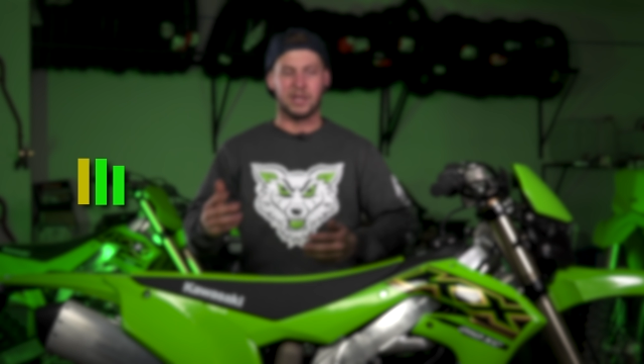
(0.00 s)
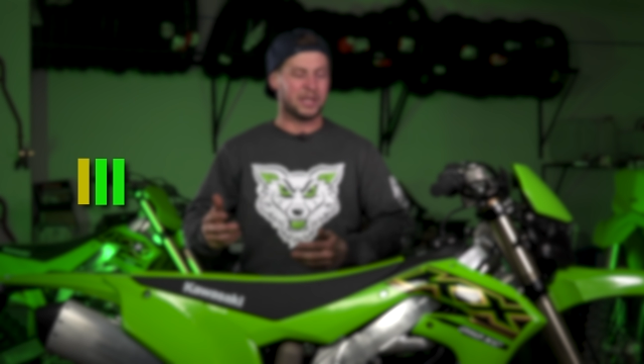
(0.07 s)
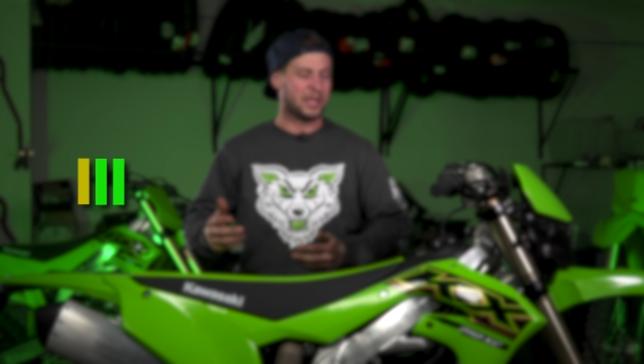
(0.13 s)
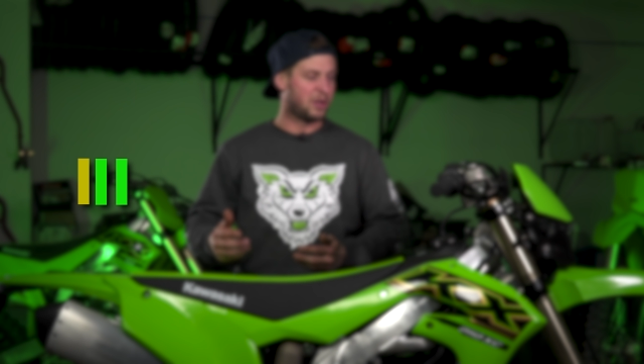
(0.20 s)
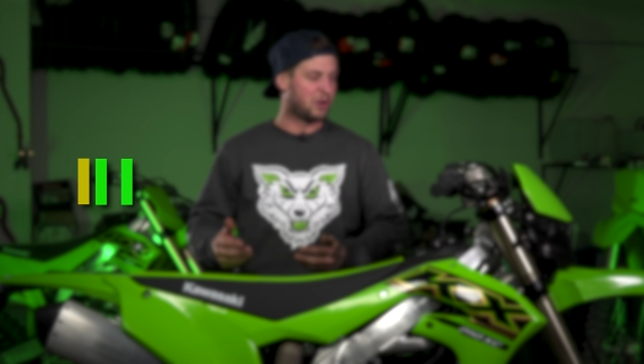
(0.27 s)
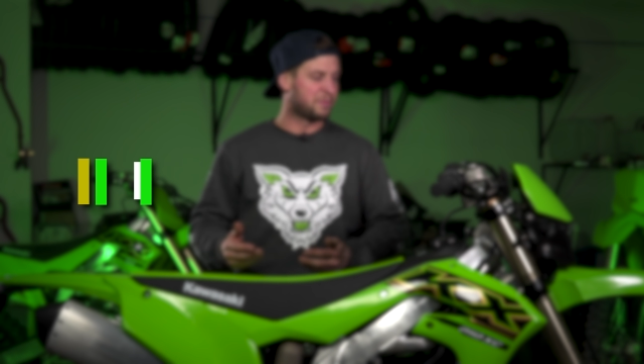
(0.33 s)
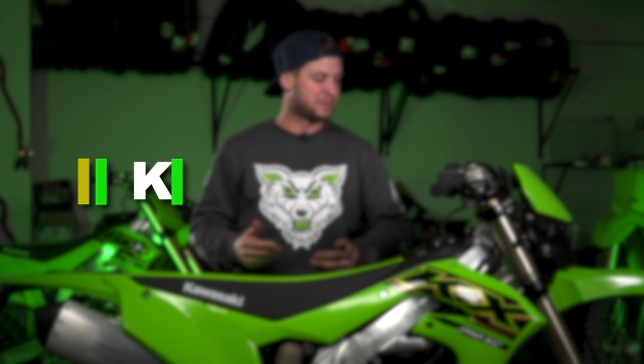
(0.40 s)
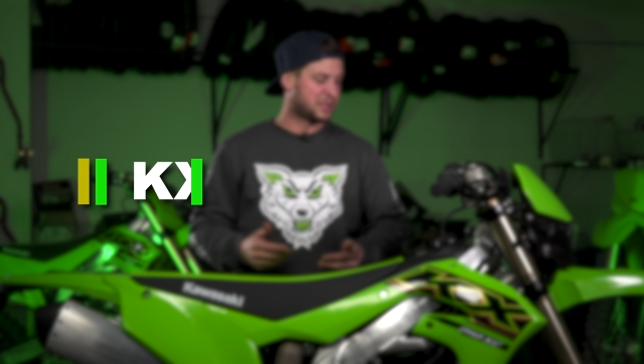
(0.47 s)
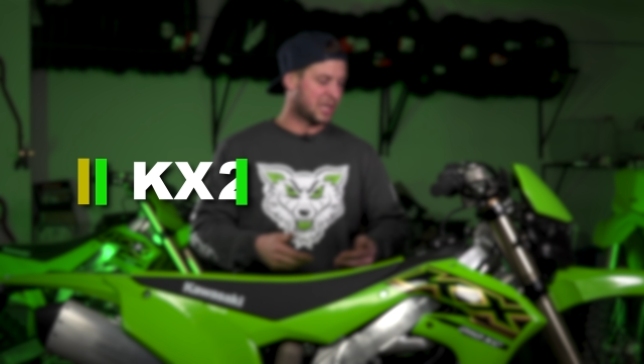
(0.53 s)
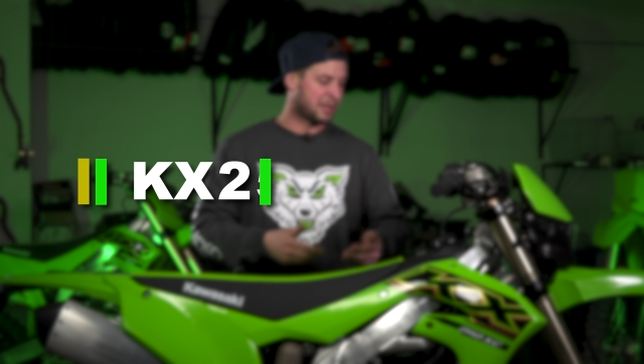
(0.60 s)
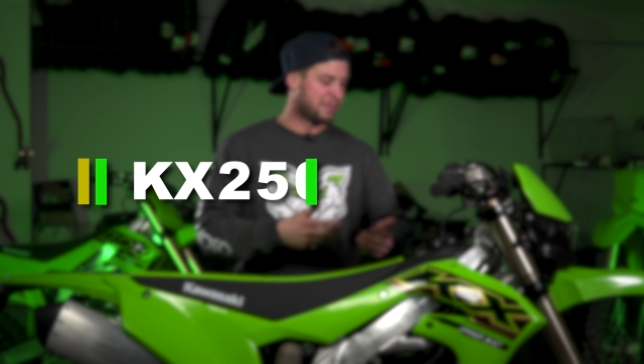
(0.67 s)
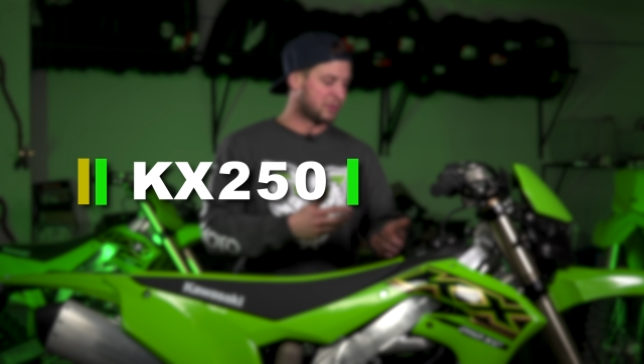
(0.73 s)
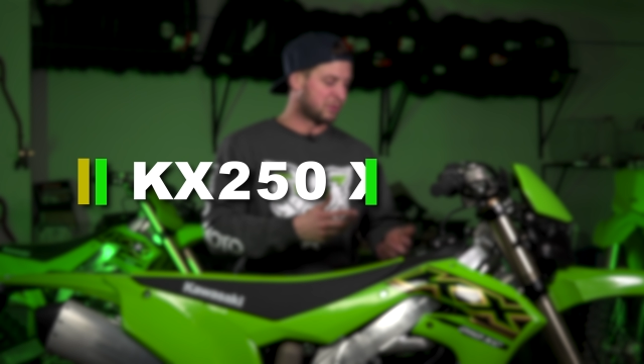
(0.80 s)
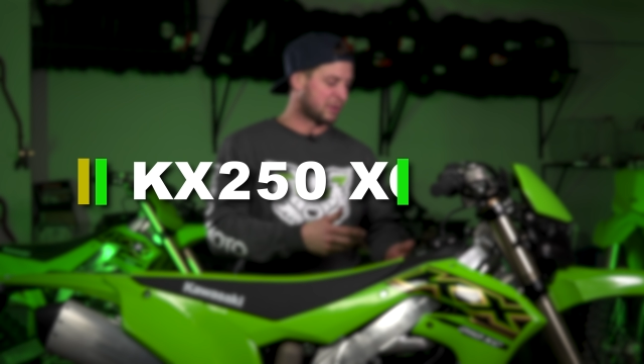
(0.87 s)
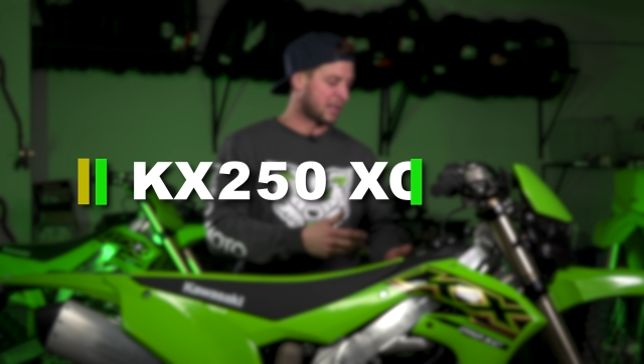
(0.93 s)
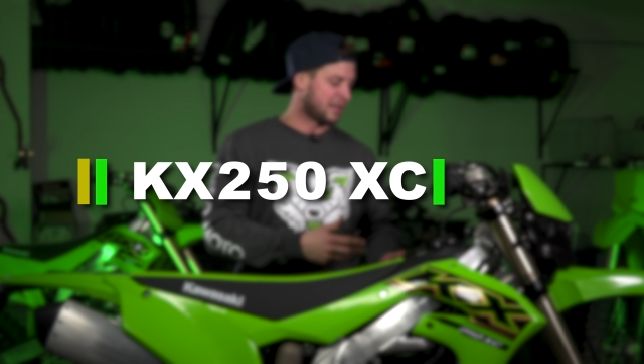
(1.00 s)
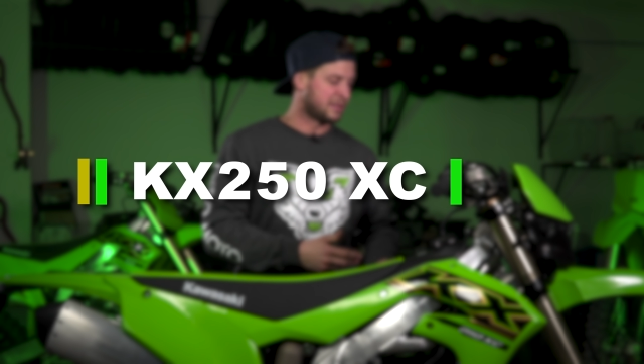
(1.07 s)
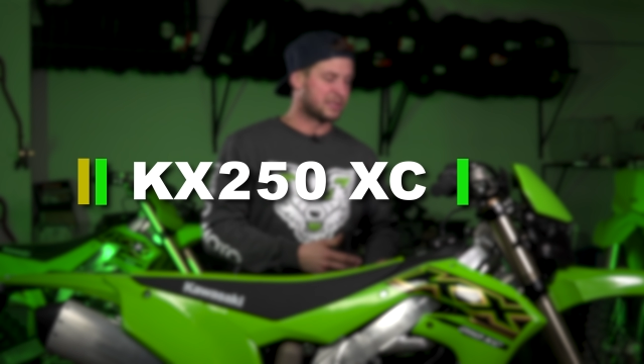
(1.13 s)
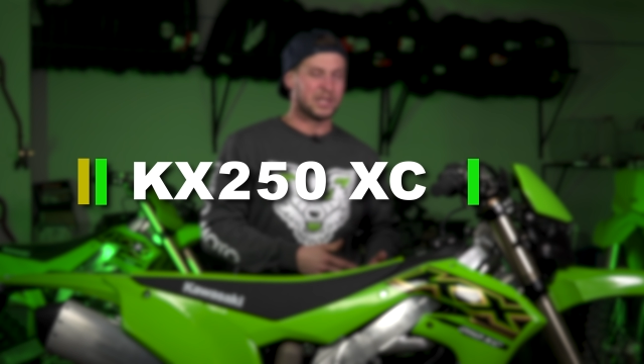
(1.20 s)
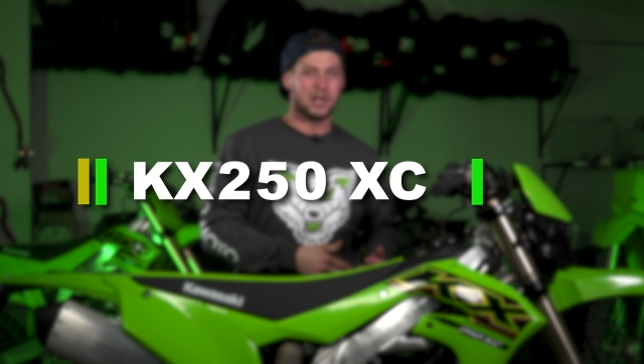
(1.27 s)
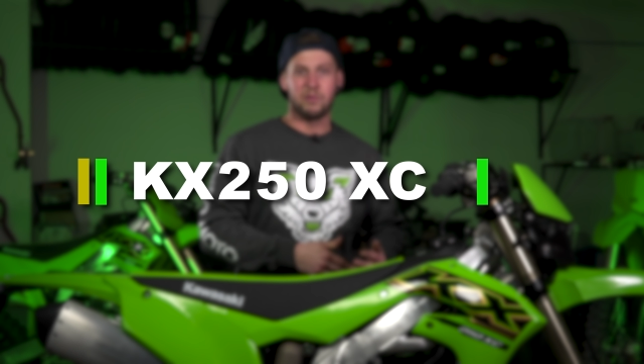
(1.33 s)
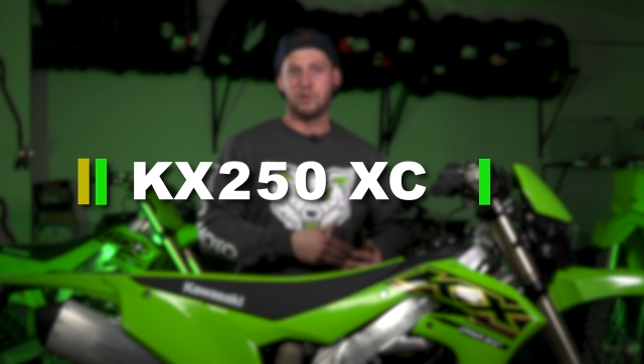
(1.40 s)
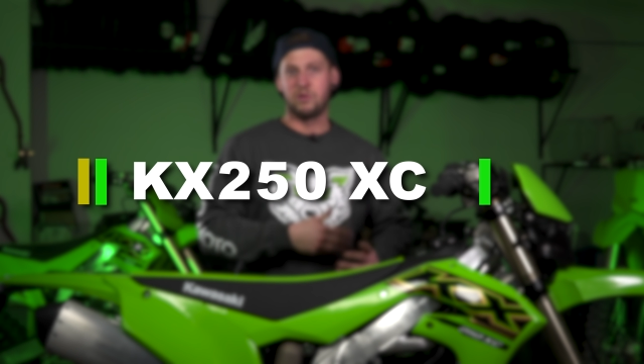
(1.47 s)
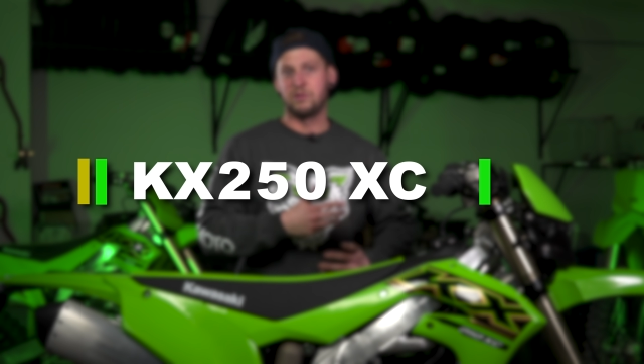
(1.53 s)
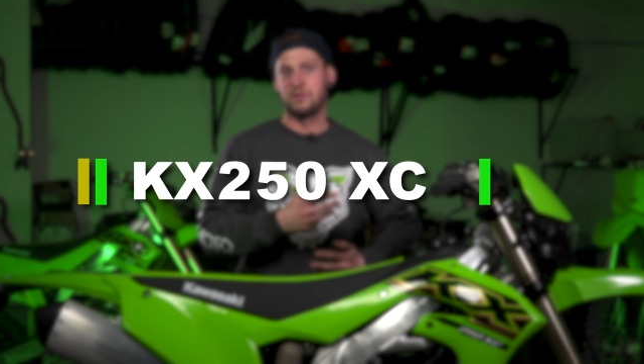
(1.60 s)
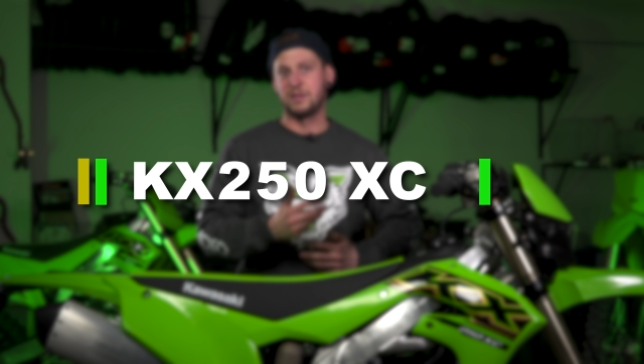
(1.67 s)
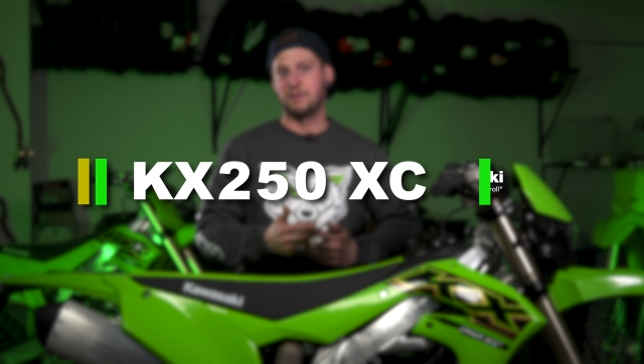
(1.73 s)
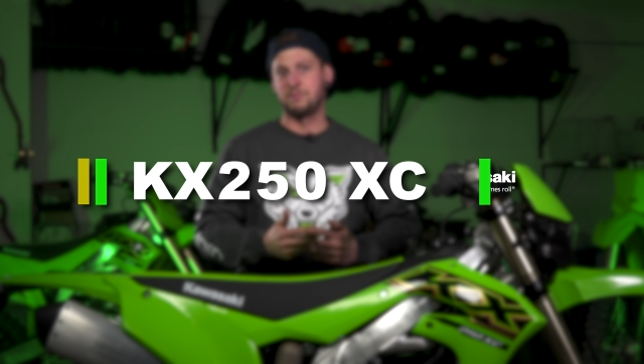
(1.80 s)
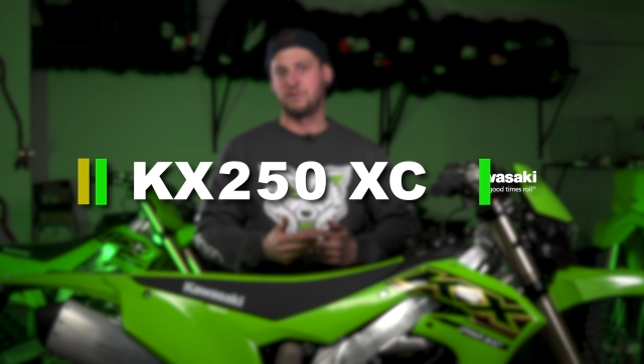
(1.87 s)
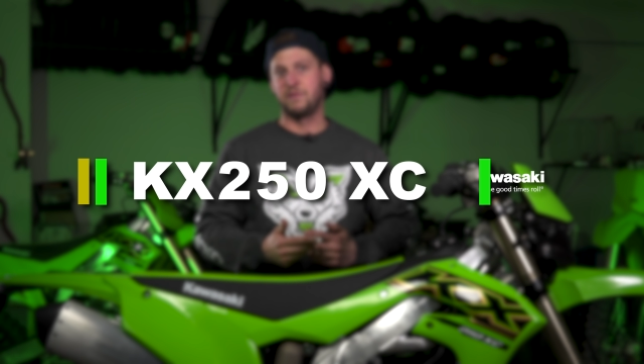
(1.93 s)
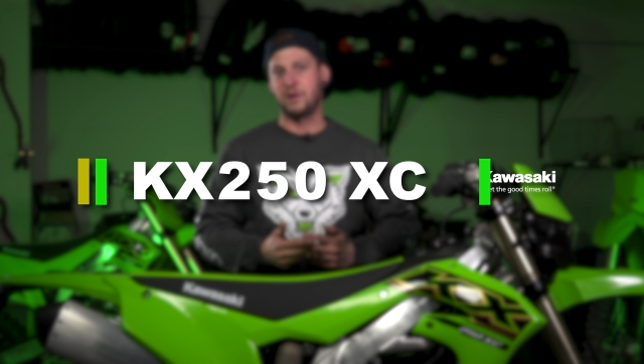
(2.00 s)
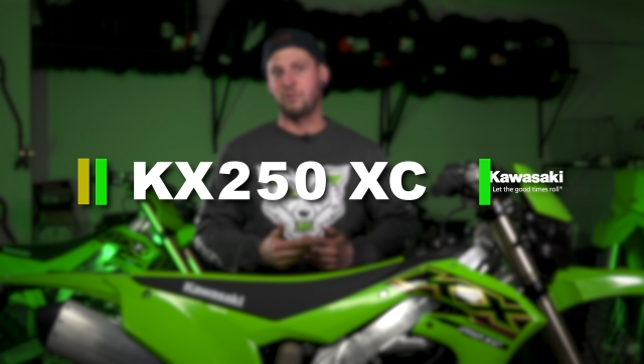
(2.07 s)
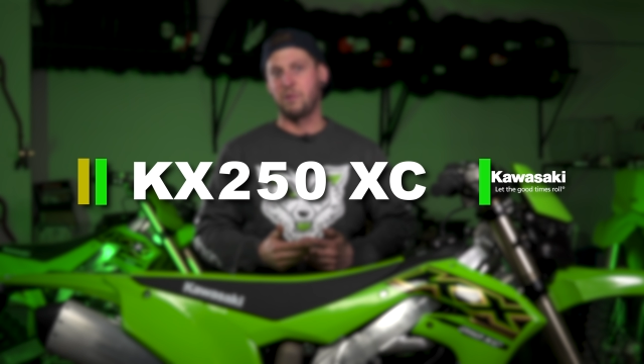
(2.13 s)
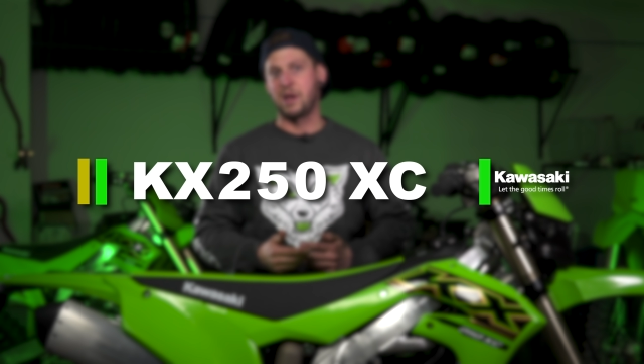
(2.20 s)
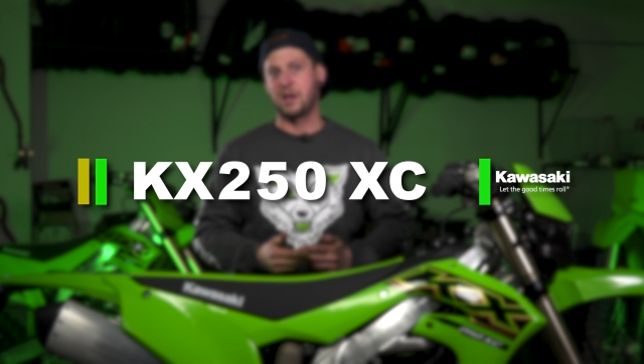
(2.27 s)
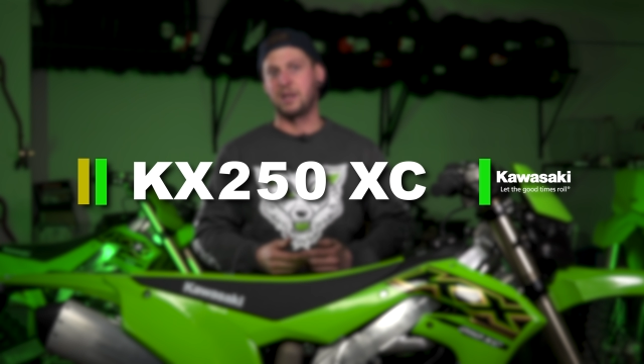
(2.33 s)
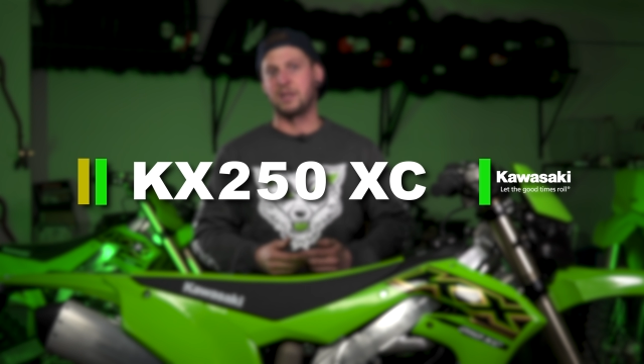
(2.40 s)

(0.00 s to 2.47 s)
takie opcje, jakby tutaj stało nam zwykłe,